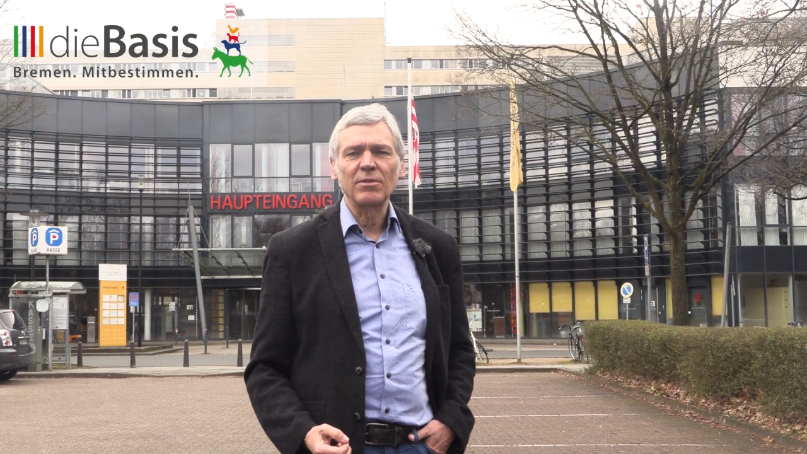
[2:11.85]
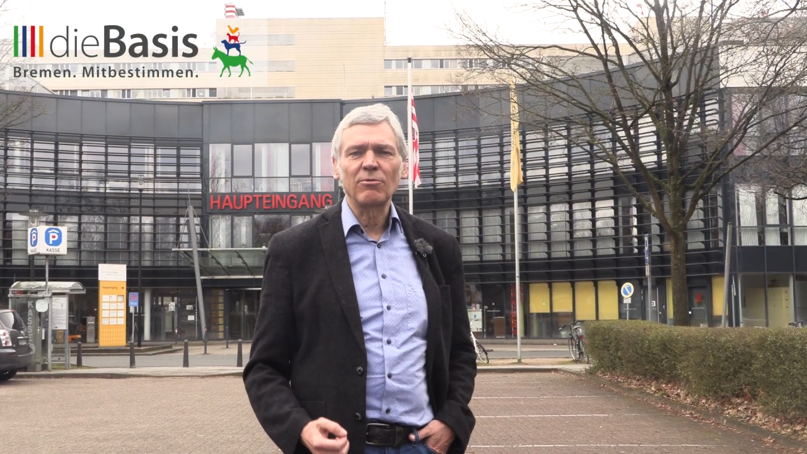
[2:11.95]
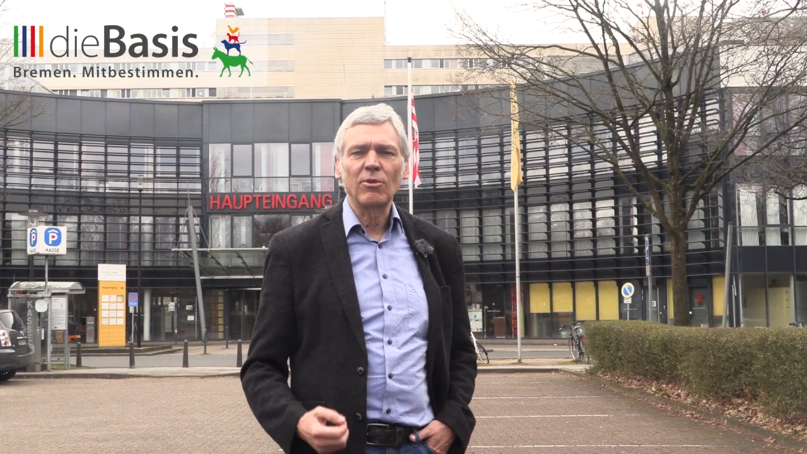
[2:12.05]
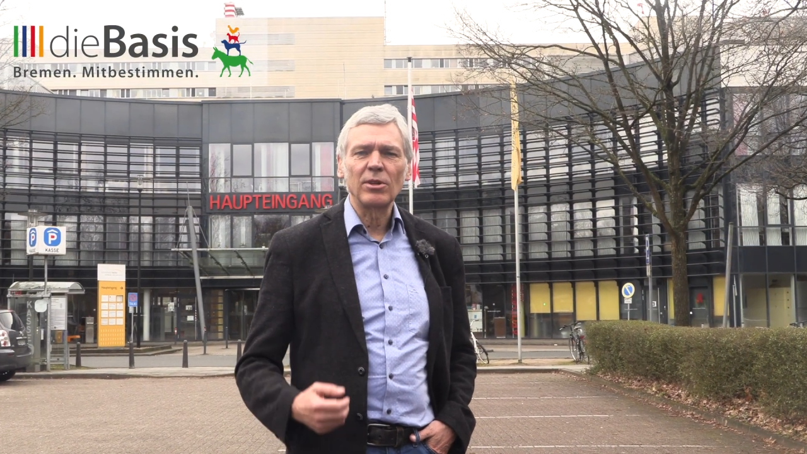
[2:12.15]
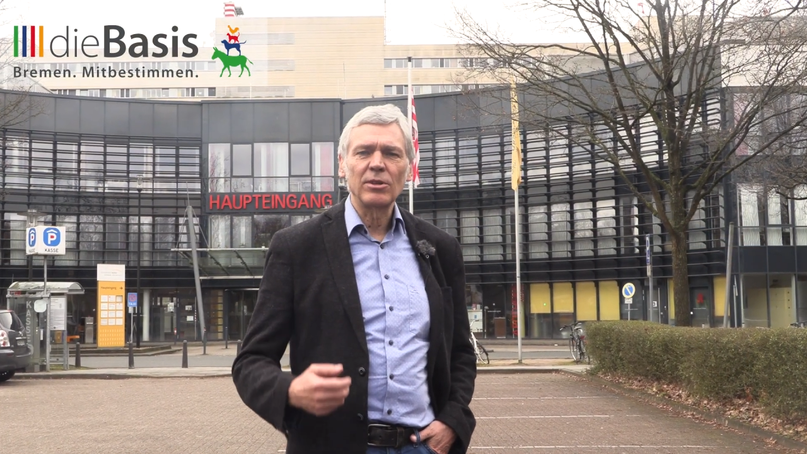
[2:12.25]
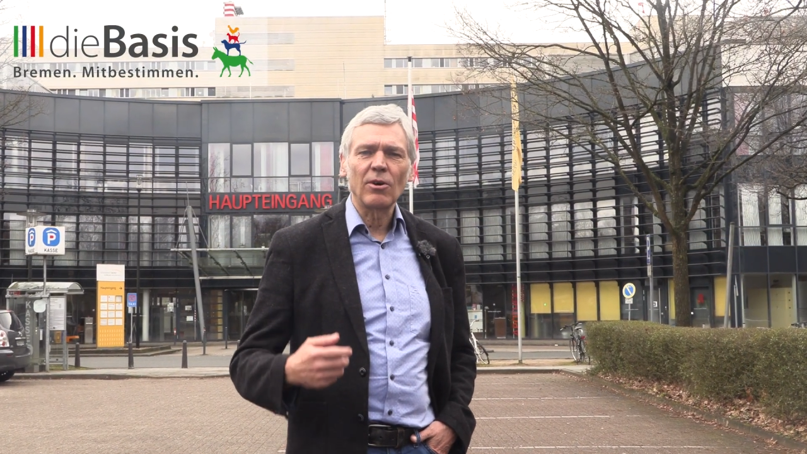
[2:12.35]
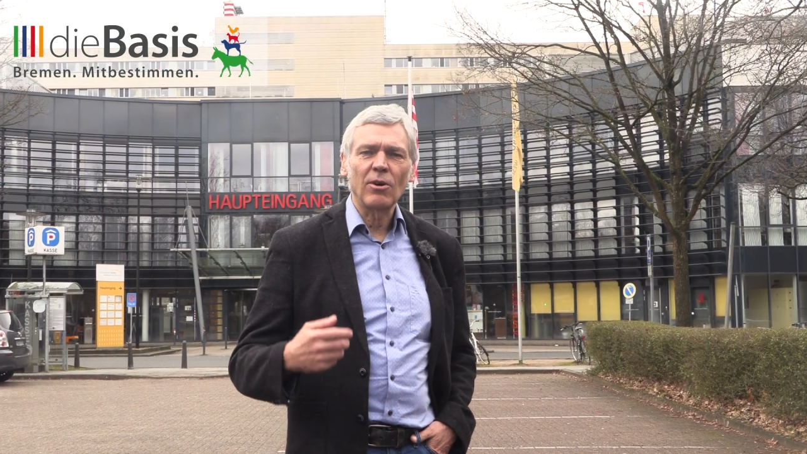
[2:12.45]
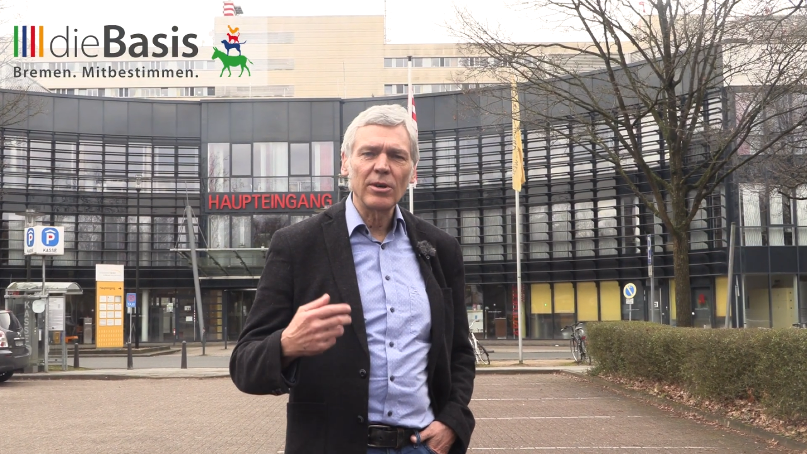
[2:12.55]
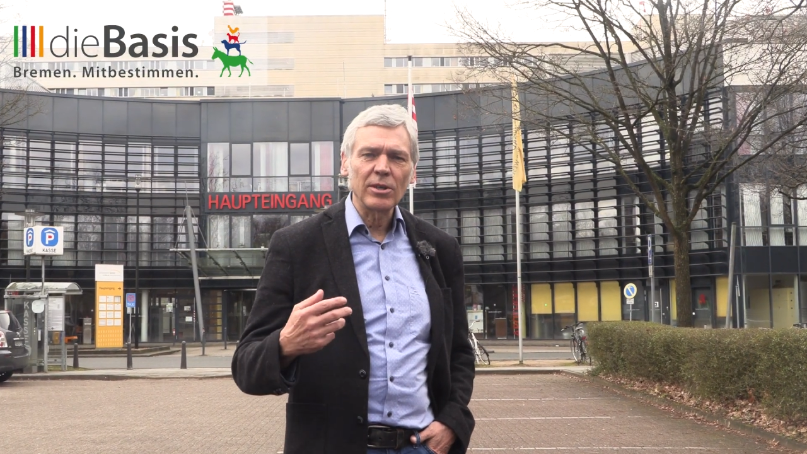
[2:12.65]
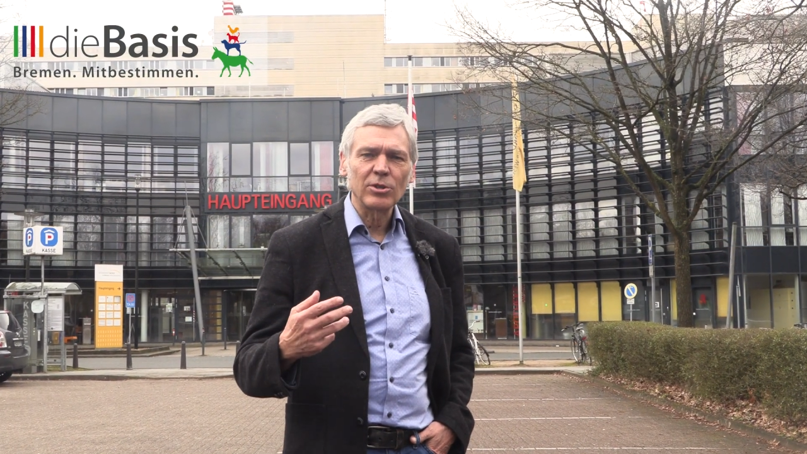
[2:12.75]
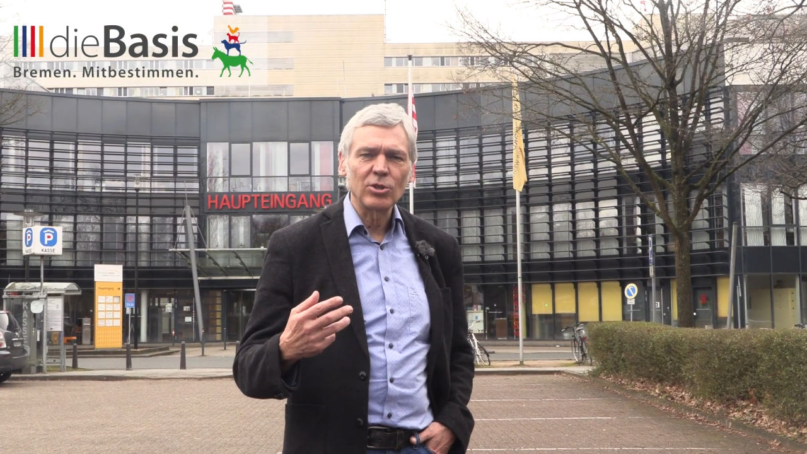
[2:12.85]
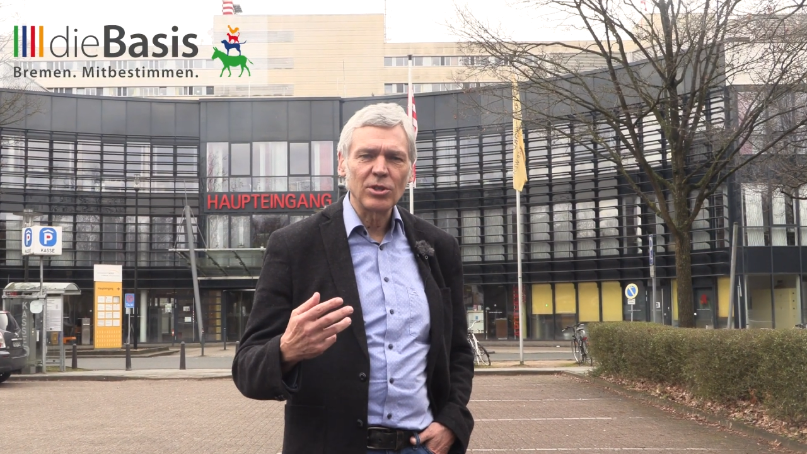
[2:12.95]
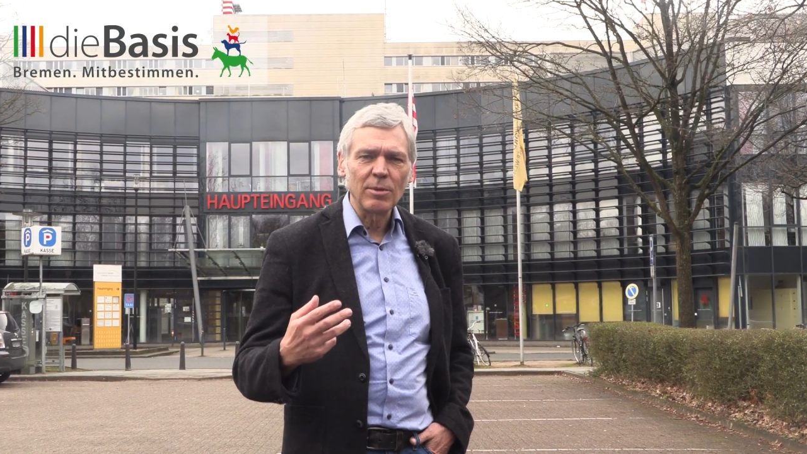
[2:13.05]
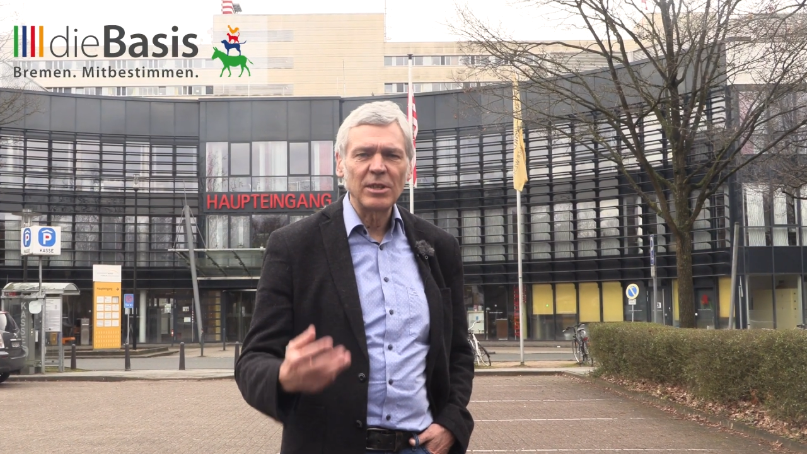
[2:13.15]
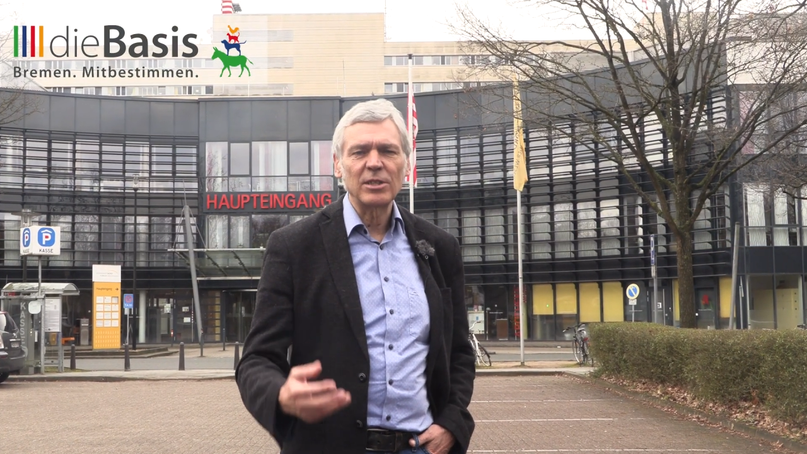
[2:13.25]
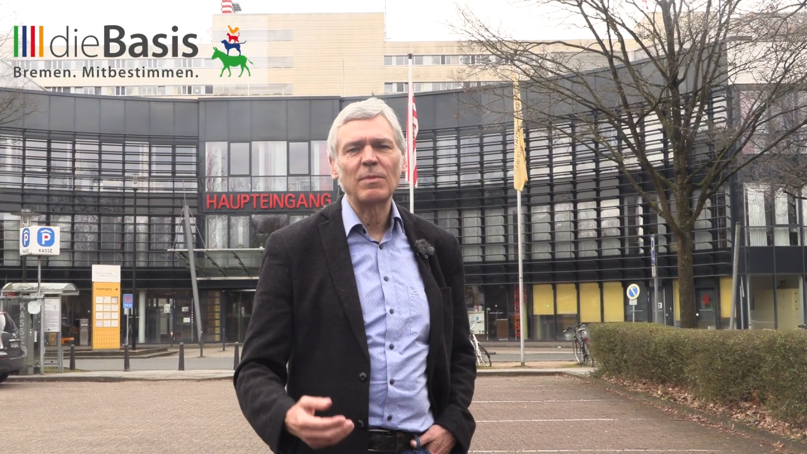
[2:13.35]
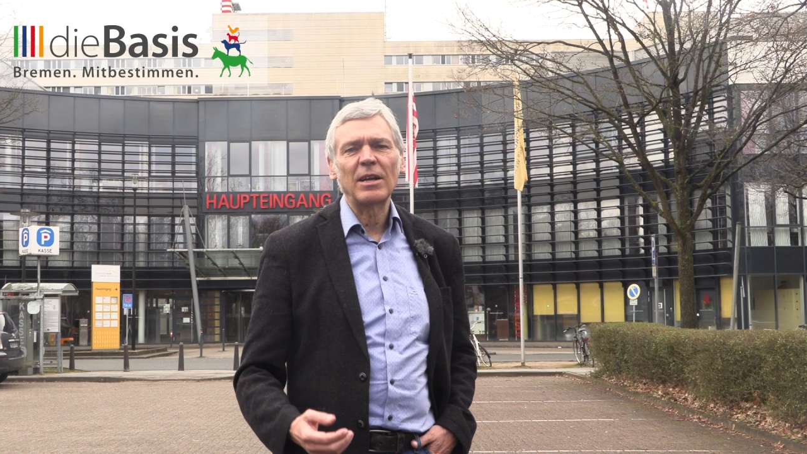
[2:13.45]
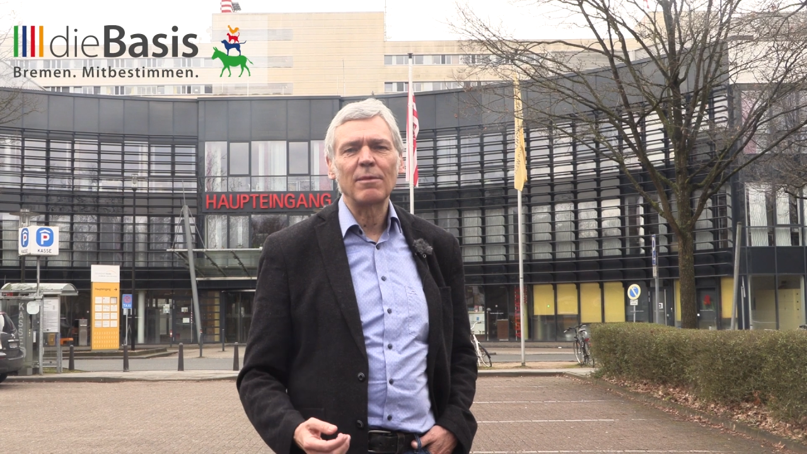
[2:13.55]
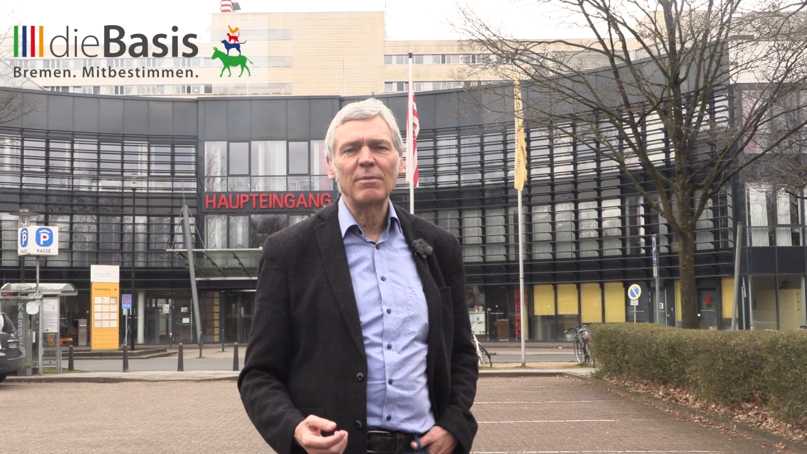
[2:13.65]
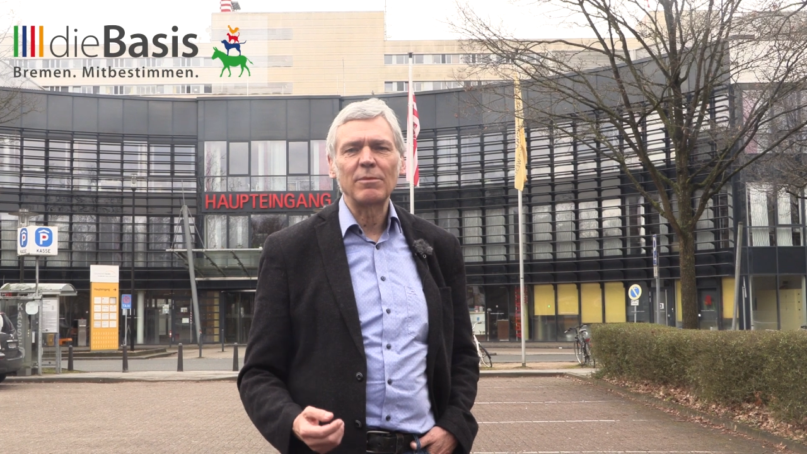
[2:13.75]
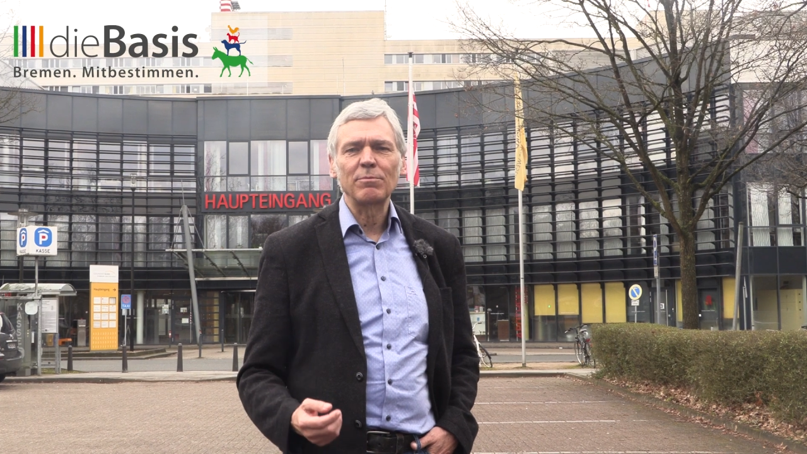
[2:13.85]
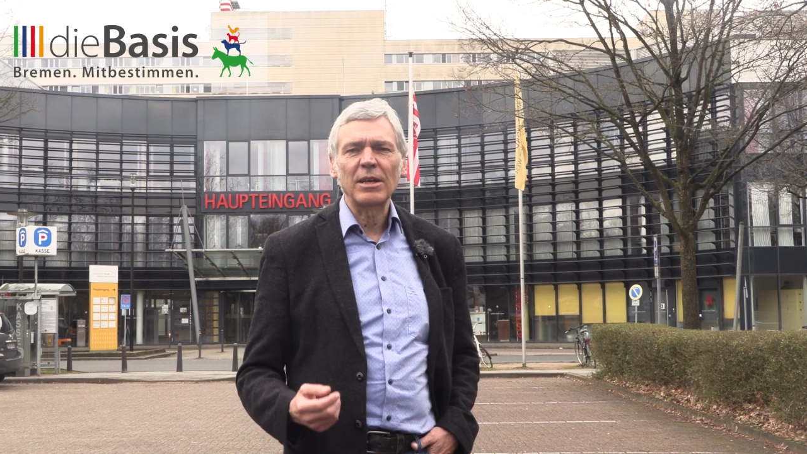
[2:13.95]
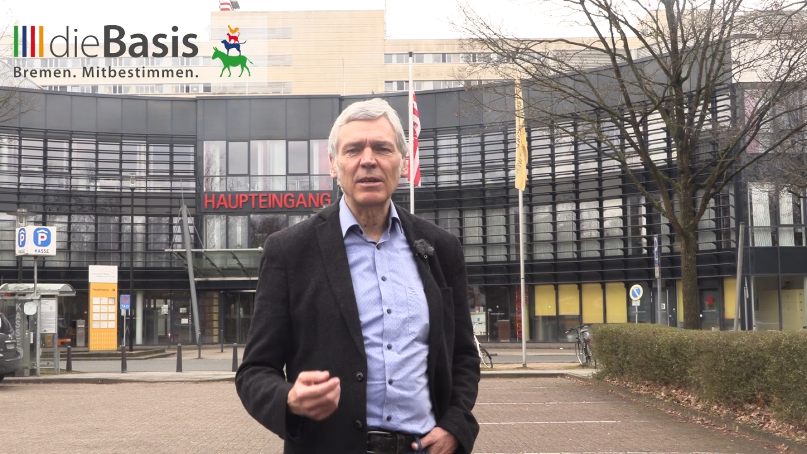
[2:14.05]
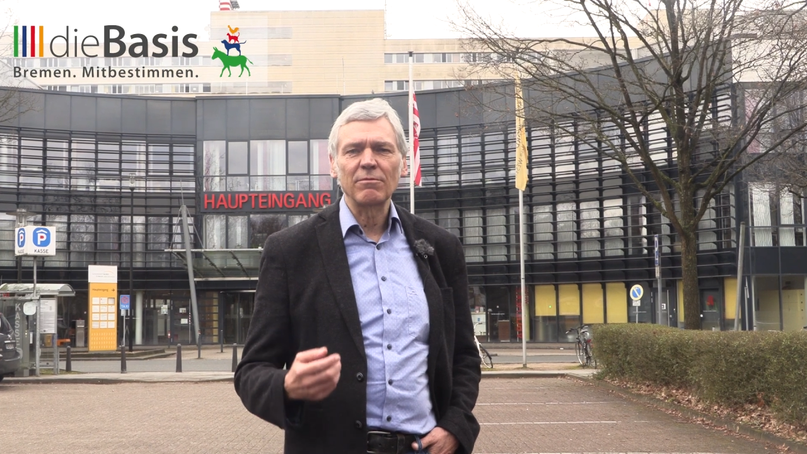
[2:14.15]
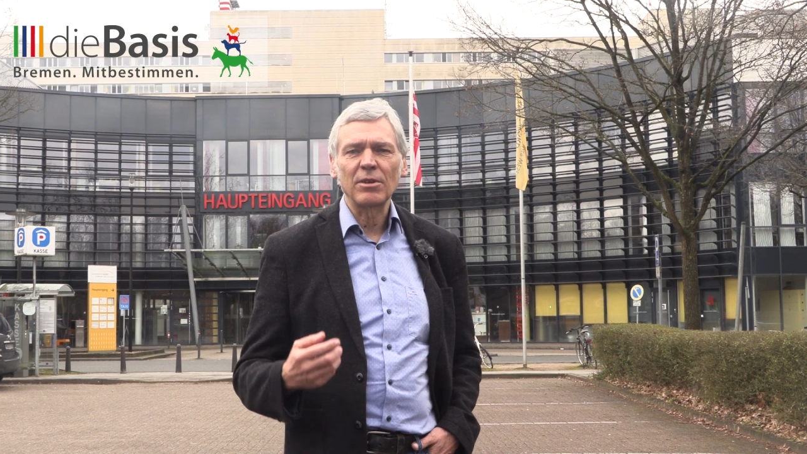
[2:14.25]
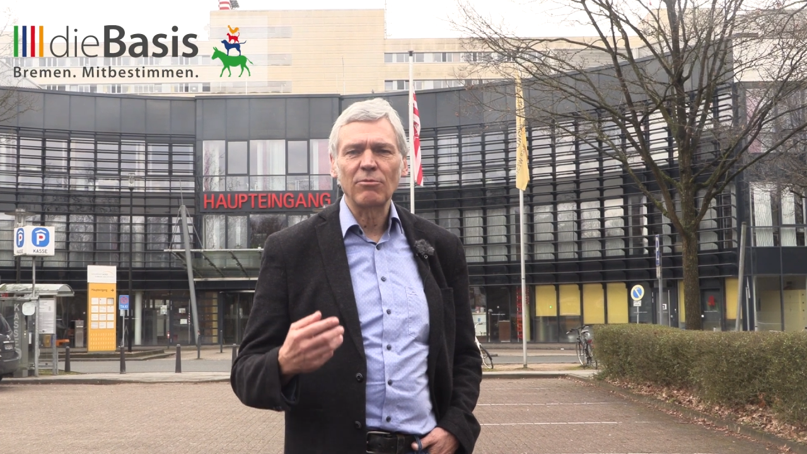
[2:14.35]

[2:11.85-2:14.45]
Wir wollen eure Stimme ins Parlament bringen.